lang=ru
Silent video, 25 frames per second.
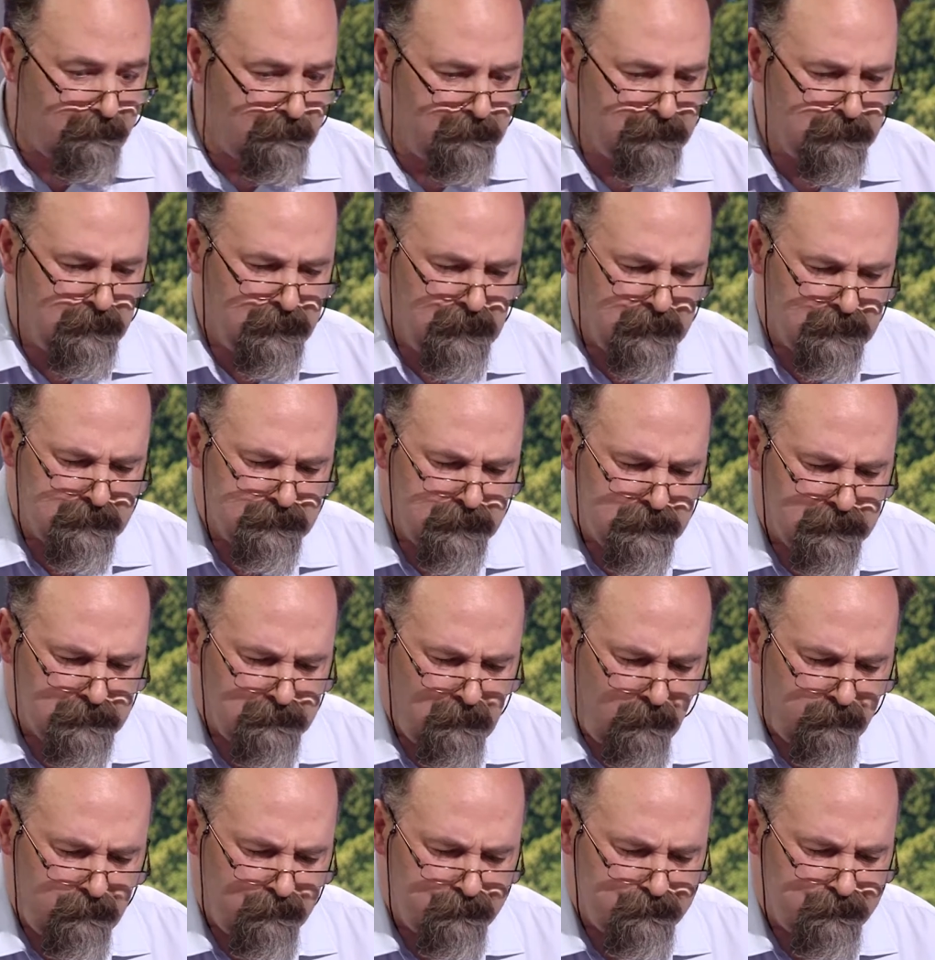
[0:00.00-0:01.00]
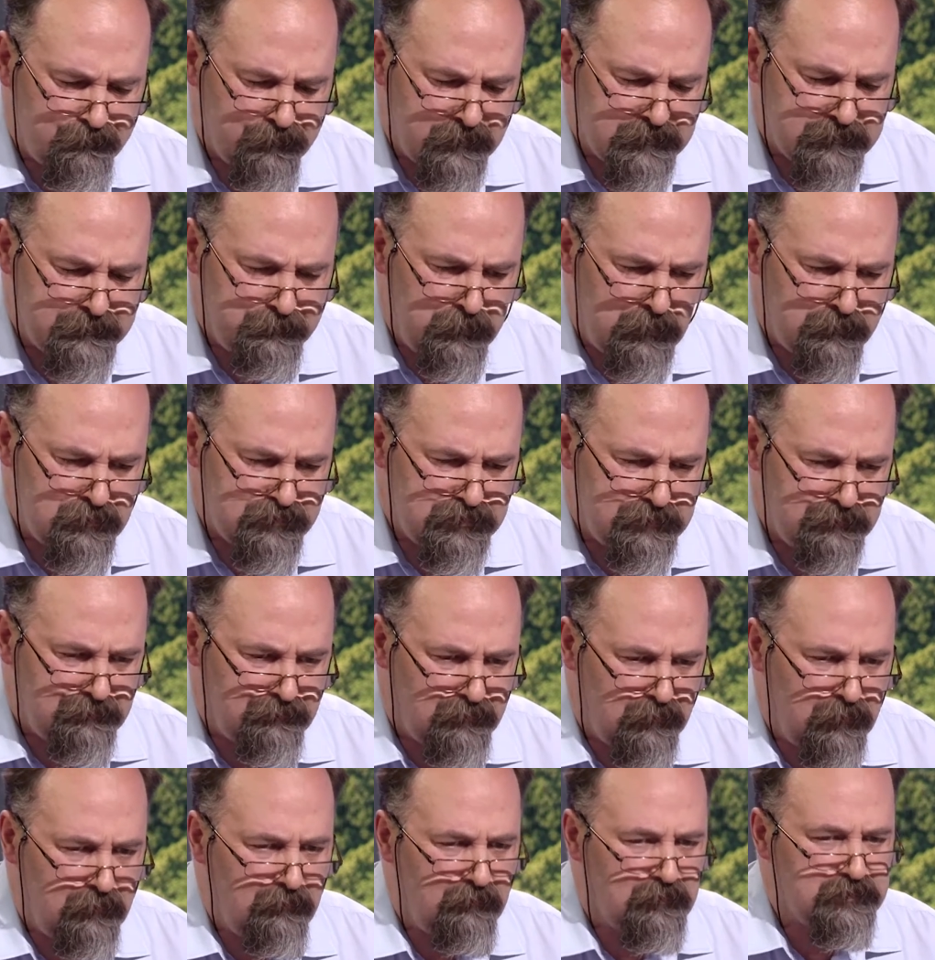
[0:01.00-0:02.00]
Да, но с помощью
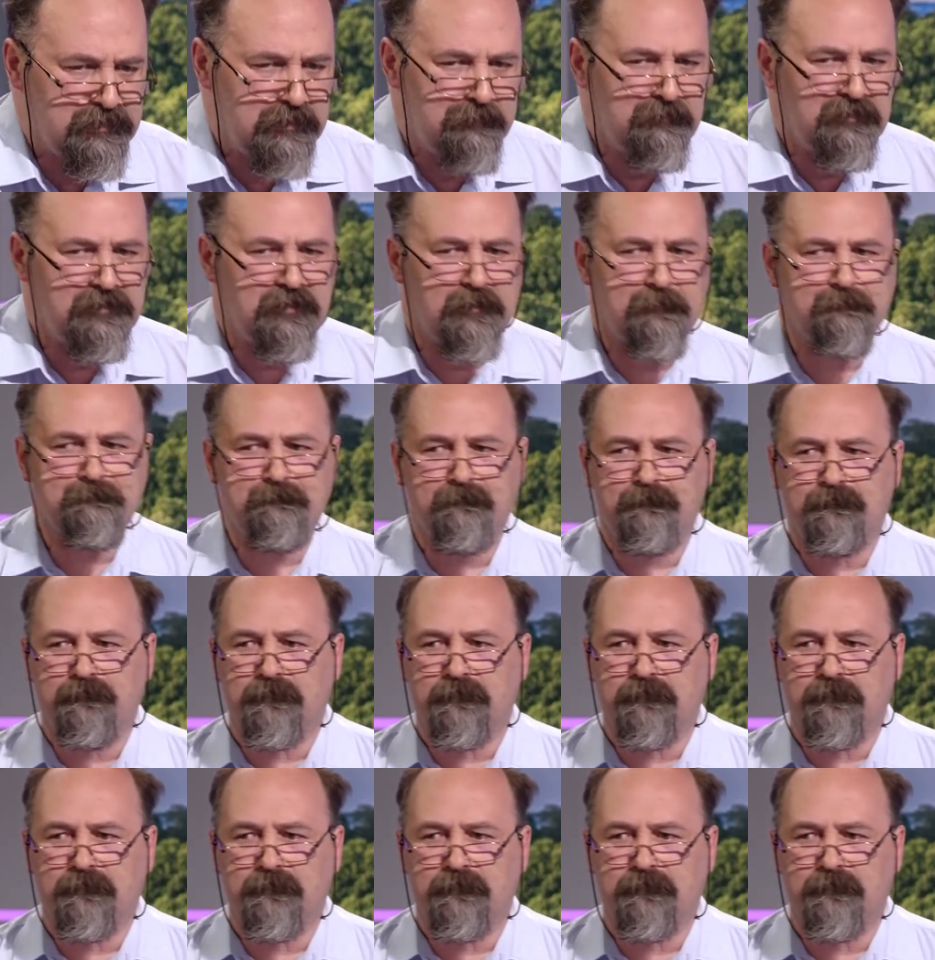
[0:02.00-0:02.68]
его вот именно